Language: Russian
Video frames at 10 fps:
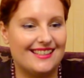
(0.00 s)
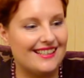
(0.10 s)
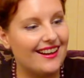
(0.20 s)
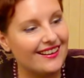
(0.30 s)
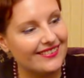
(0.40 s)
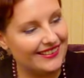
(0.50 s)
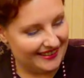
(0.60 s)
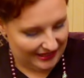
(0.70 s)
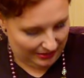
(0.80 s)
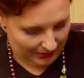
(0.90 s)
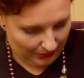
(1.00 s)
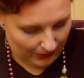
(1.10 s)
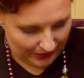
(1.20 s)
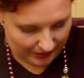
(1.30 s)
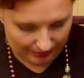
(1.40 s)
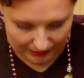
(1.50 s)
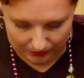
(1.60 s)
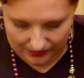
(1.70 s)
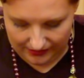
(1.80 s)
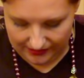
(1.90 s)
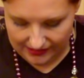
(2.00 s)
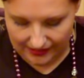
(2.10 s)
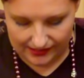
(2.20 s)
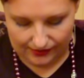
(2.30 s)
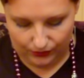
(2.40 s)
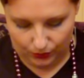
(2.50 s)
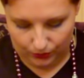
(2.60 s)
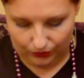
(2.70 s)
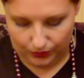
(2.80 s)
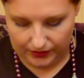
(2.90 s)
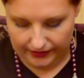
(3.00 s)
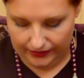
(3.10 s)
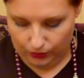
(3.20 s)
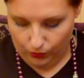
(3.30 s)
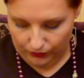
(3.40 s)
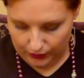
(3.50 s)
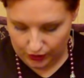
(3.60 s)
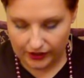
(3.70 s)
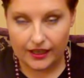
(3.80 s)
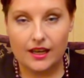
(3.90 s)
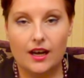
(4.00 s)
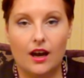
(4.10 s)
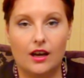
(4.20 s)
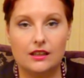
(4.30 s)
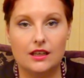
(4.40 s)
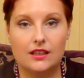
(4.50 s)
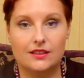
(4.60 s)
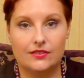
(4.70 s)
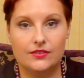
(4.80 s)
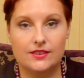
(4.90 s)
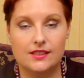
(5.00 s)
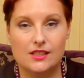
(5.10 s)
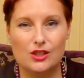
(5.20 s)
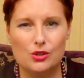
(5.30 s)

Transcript: шарфик, который очень подходит, кстати, в тон вот к этой кофточке. Она, как вы видите,